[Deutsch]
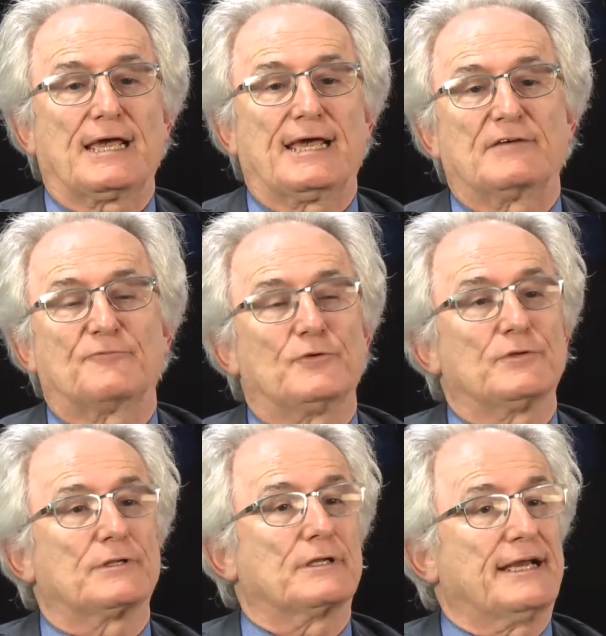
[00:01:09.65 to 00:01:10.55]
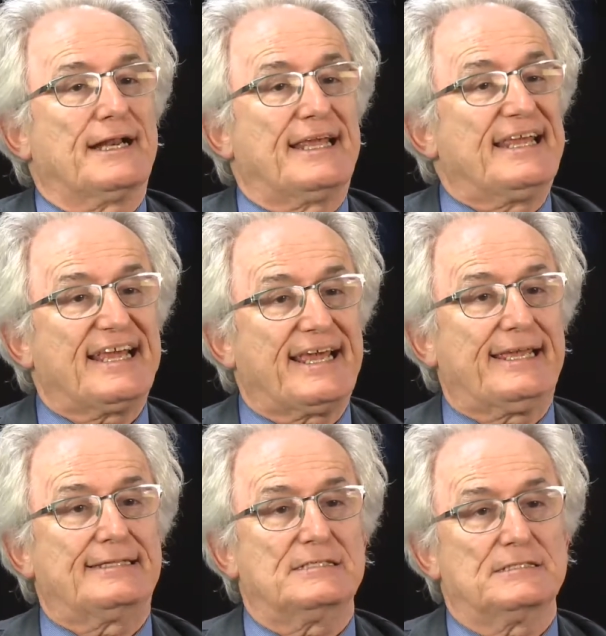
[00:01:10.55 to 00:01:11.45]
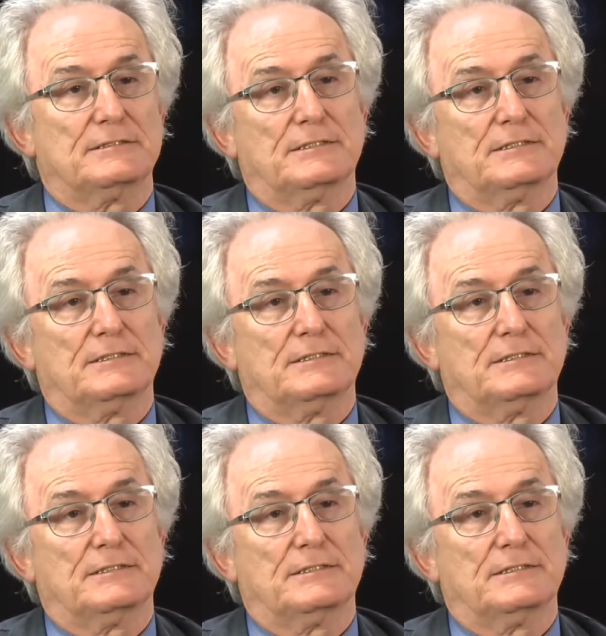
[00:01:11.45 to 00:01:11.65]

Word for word: äh, für Kleinkinder,